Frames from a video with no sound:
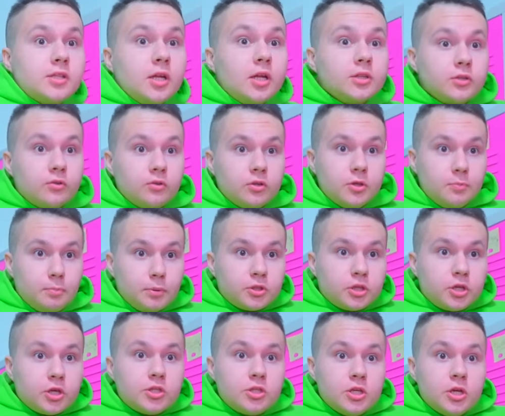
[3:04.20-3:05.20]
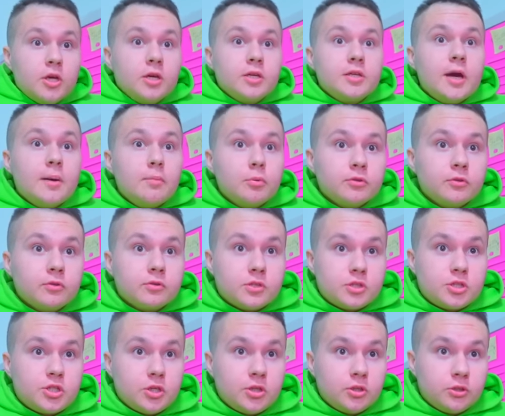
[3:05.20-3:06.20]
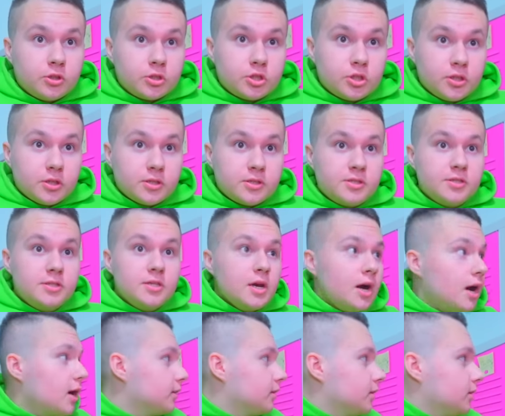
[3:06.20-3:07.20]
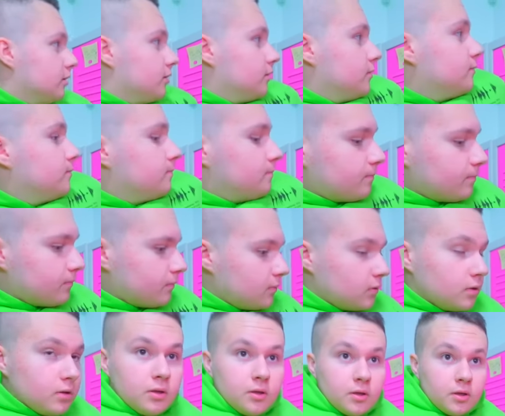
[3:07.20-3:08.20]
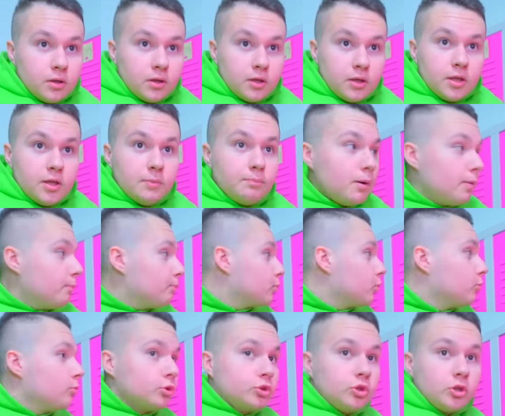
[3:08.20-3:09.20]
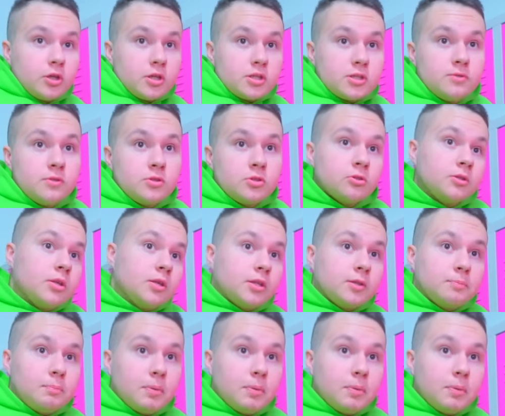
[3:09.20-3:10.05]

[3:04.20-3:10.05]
Grünstoff, komm mir nicht zu nahe. Ich werde meine Beziehung zu Diana zurückgewinnen. Versuch nicht, das Geschenk zu stehlen,